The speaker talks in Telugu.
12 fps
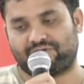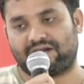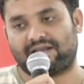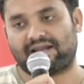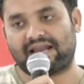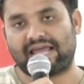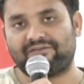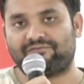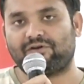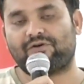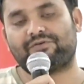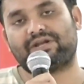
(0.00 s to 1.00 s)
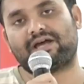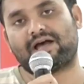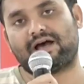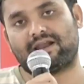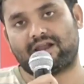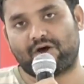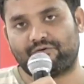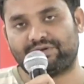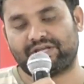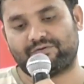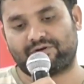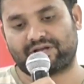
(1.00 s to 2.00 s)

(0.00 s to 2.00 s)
వాళ్ళ లైఫ్లో ఉన్న ఆ లవ్ని